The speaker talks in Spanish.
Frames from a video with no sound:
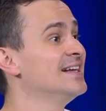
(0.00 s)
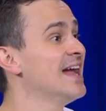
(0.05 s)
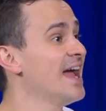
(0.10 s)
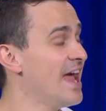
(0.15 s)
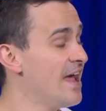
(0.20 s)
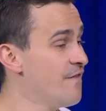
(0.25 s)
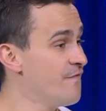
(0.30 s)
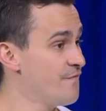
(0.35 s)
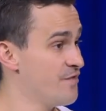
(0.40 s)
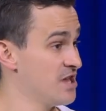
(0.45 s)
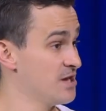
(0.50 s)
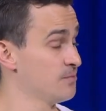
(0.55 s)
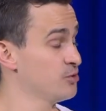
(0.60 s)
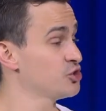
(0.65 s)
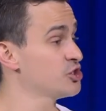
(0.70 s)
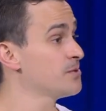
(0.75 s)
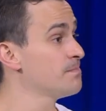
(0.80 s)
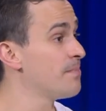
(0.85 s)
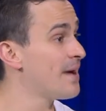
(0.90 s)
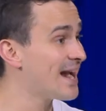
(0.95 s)

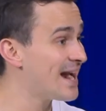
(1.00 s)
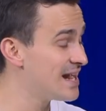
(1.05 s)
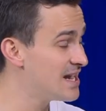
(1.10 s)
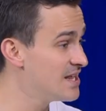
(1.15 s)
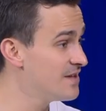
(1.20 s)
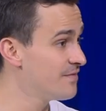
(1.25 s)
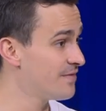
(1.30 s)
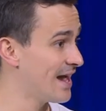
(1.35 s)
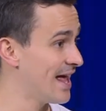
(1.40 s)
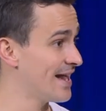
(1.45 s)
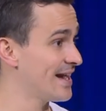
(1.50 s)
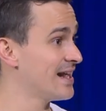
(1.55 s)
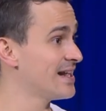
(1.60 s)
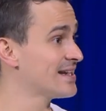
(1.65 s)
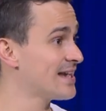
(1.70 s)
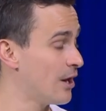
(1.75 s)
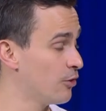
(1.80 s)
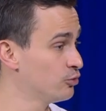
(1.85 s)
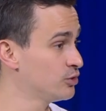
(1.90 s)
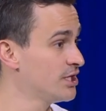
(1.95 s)
enfermos y para librar al
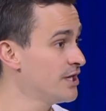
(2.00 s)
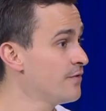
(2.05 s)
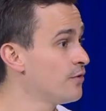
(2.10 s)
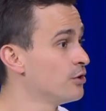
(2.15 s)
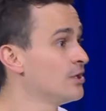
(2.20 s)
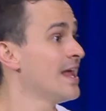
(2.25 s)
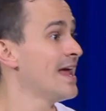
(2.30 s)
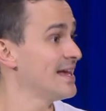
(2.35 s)
cautivo.